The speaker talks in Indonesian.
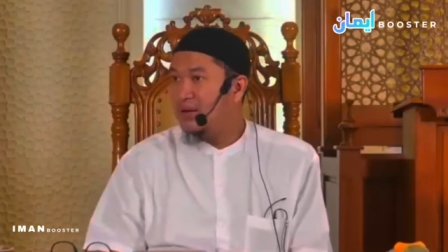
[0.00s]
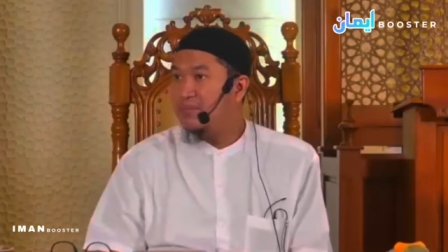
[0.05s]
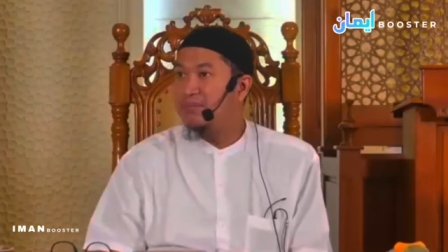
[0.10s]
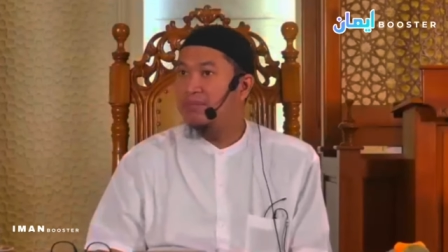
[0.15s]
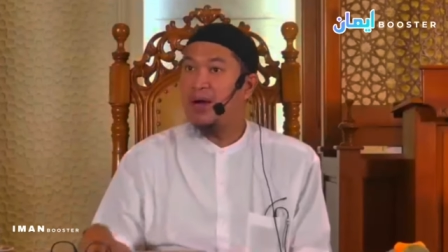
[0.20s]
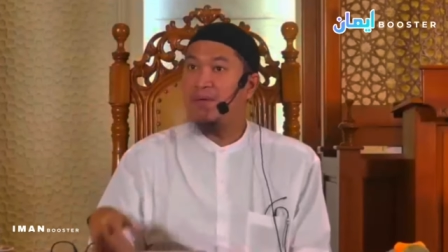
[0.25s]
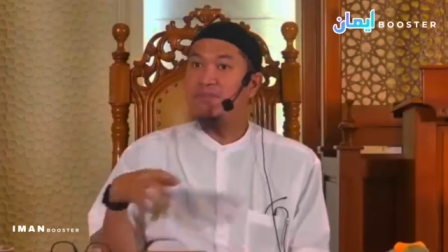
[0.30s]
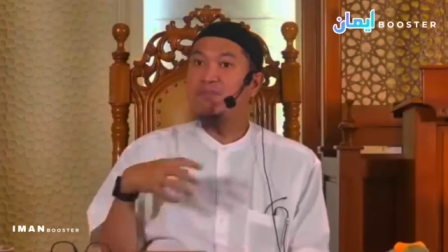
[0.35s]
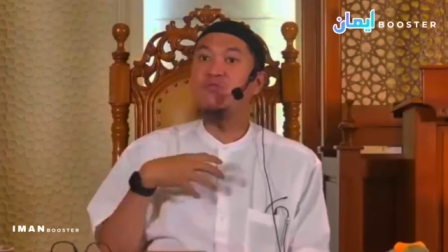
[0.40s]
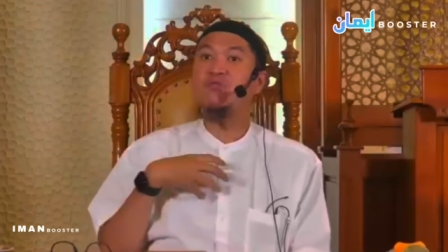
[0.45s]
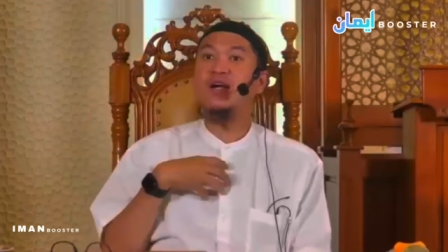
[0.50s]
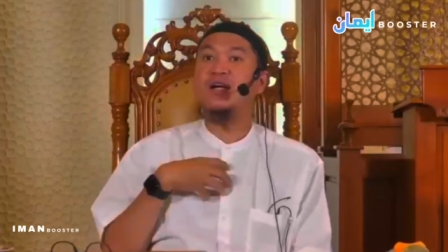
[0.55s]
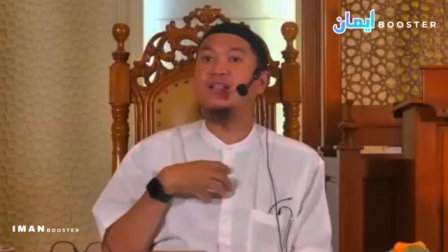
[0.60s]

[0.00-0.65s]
Mampu nggak saya